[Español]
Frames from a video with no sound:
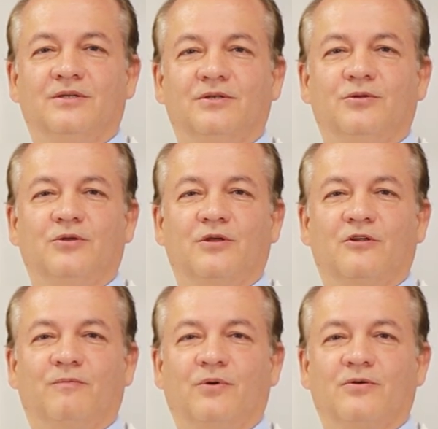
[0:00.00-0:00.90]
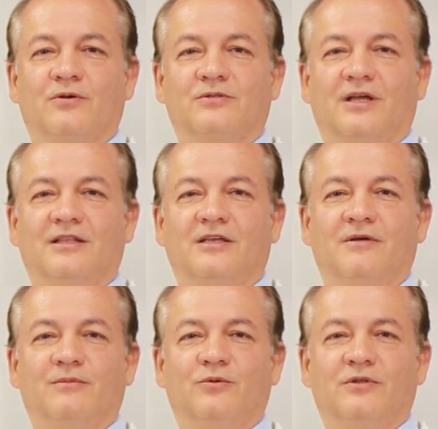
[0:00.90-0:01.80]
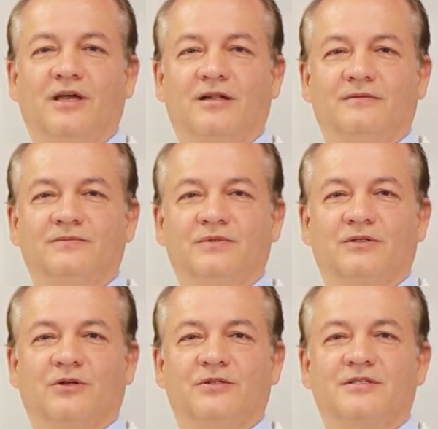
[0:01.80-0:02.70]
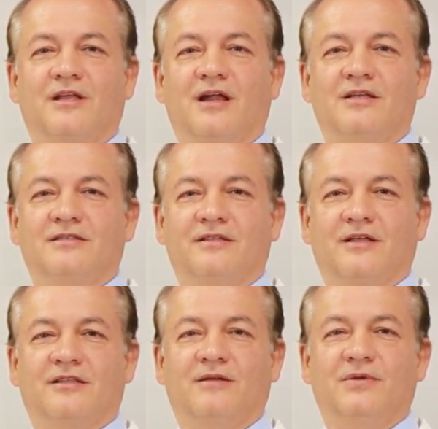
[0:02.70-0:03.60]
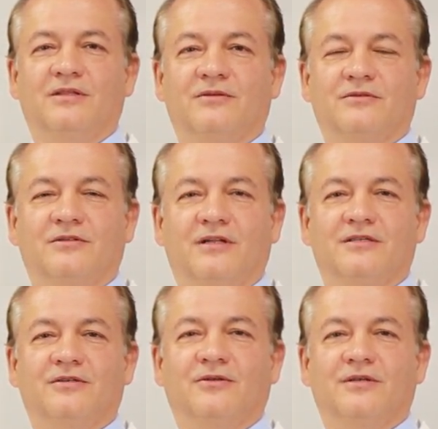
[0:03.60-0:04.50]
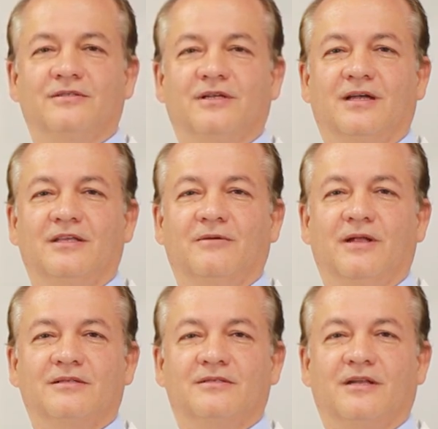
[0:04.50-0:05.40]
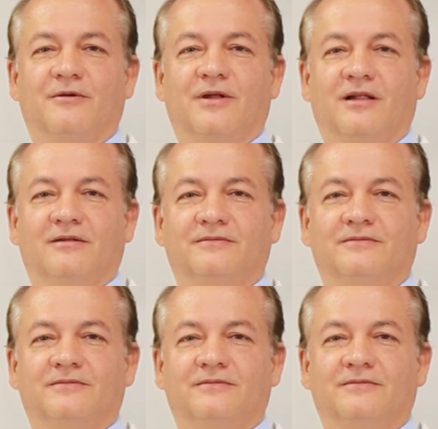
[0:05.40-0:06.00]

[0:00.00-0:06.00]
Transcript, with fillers: y uno de los pocos a nivel mundial donde se realizan tratamientos de lesiones a nivel cerebral.